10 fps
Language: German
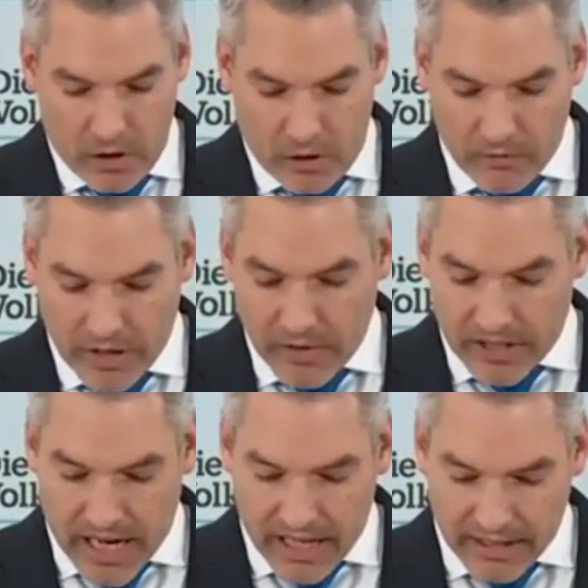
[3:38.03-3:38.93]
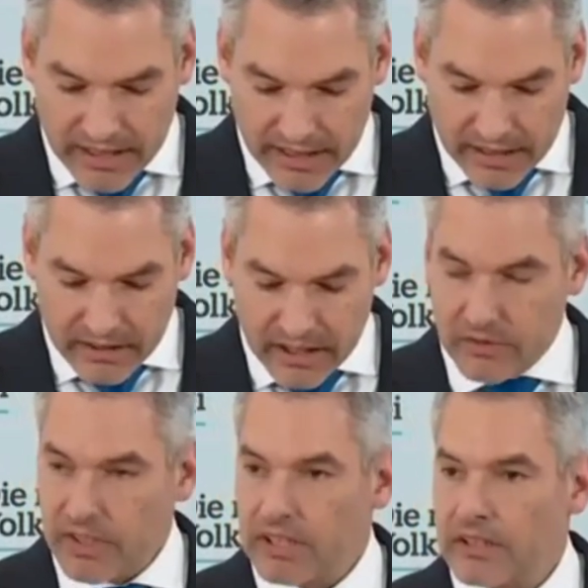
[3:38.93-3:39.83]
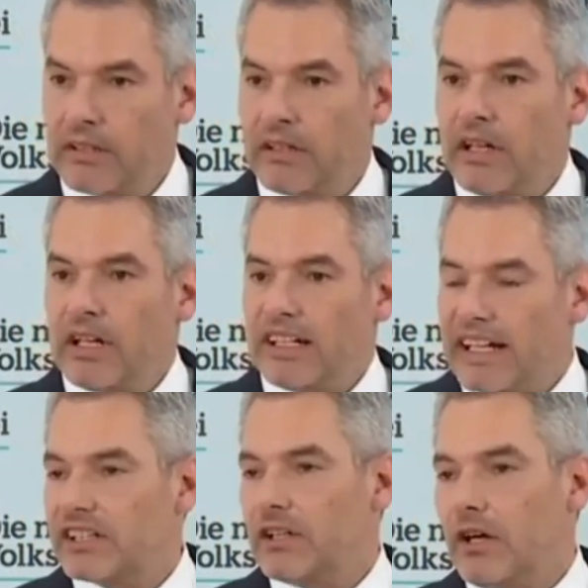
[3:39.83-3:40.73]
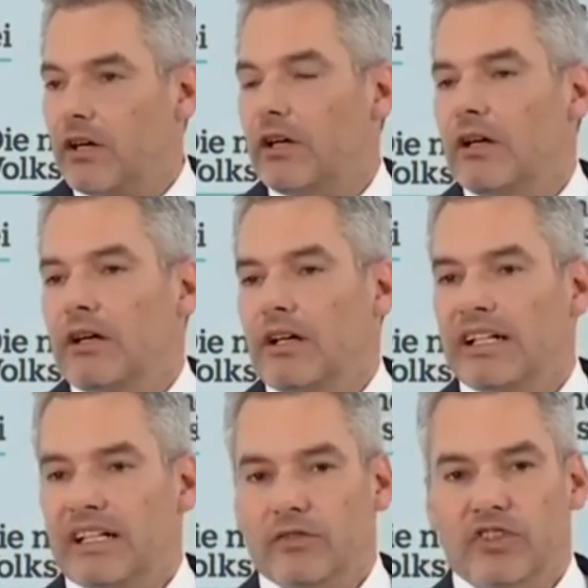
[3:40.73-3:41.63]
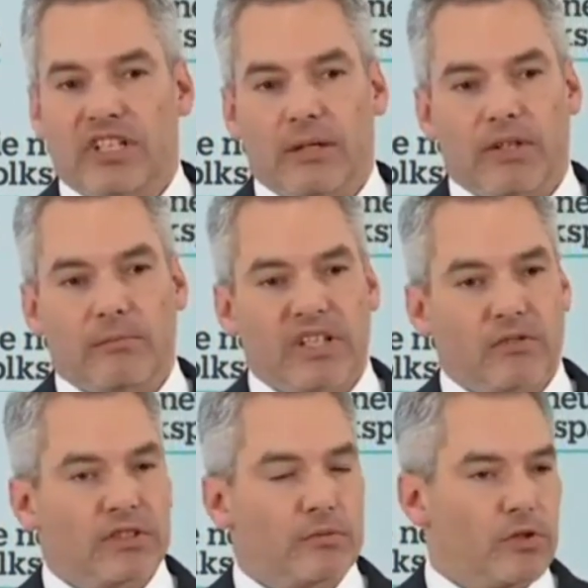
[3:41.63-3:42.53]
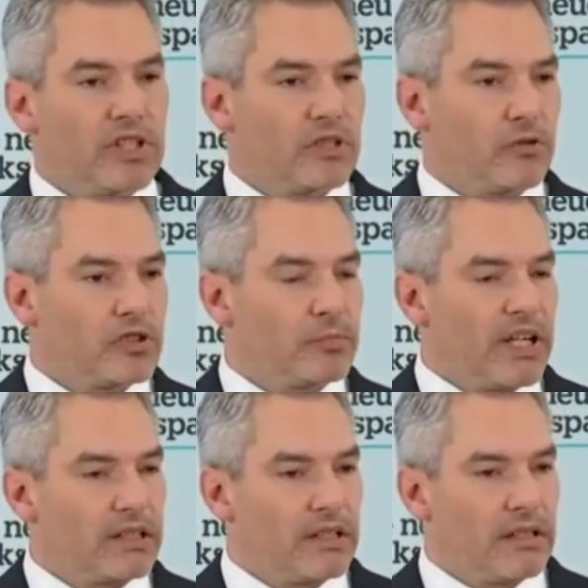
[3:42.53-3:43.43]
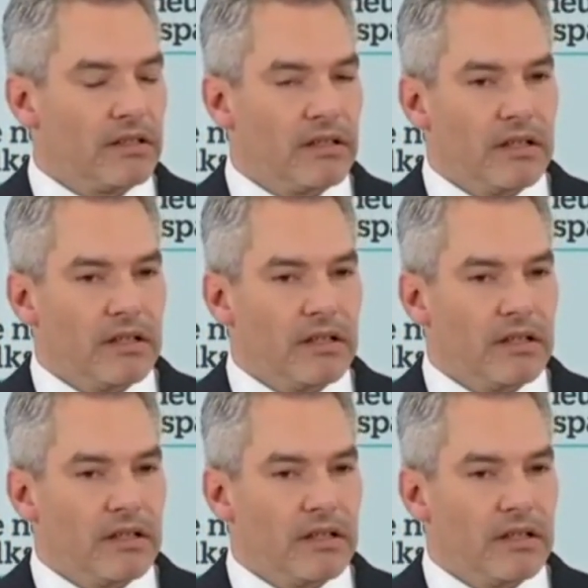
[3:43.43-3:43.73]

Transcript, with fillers: und wenn wir daran denken, dass wir jetzt auch richtungsgebend mit unserem Koalitionspartner